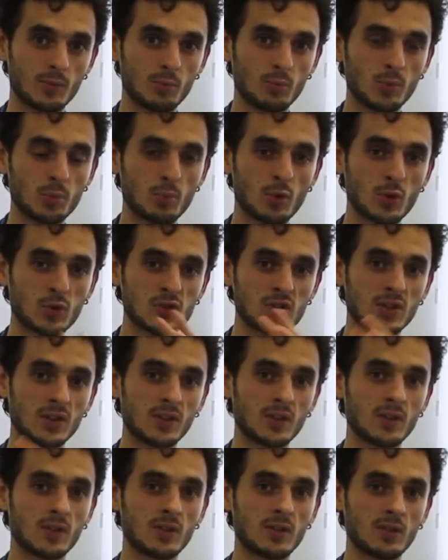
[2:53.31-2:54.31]
мы
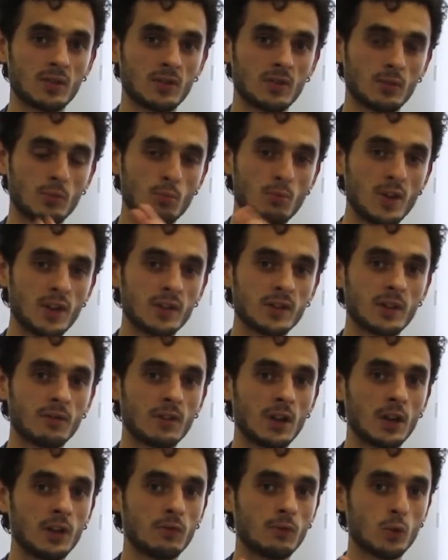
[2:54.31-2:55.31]
просто
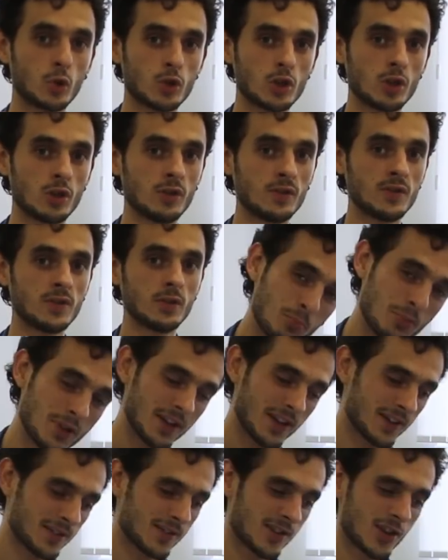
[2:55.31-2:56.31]
мариновали в очереди.
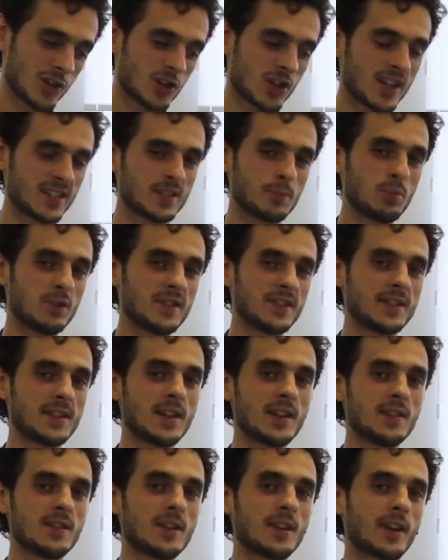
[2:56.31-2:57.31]
Передняя часть
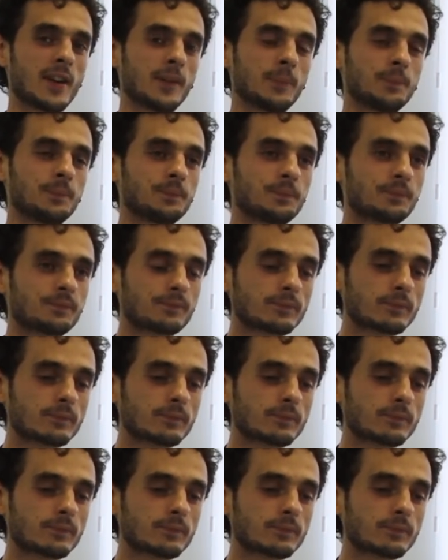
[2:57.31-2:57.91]
пенсионера